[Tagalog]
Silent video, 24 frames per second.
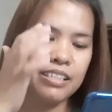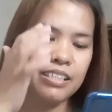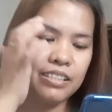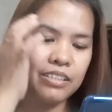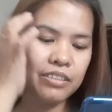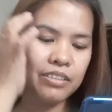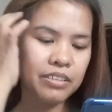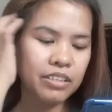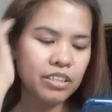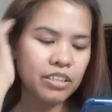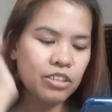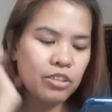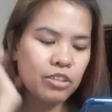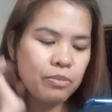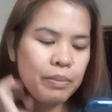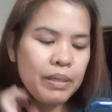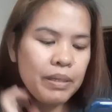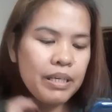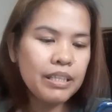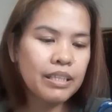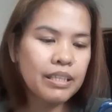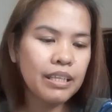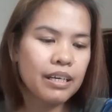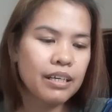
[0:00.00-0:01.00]
so, hindi ko pa
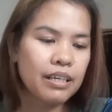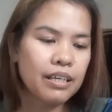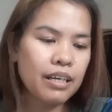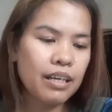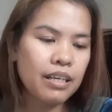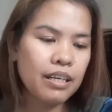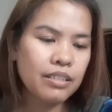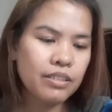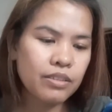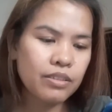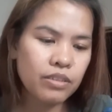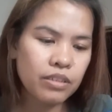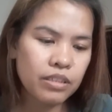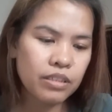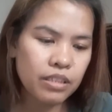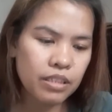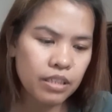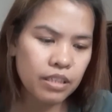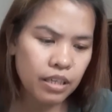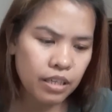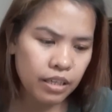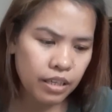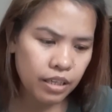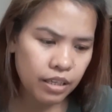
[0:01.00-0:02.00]
natanggal. So,
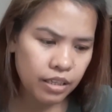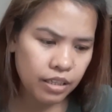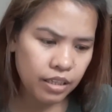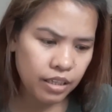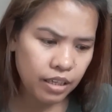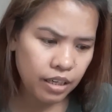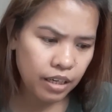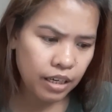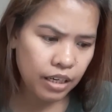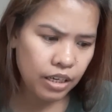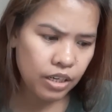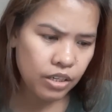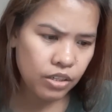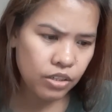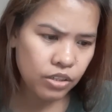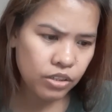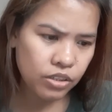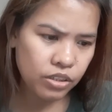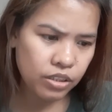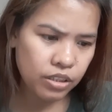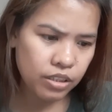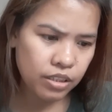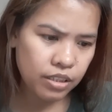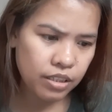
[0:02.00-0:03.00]
in
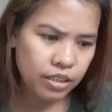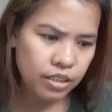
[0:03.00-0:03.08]
English.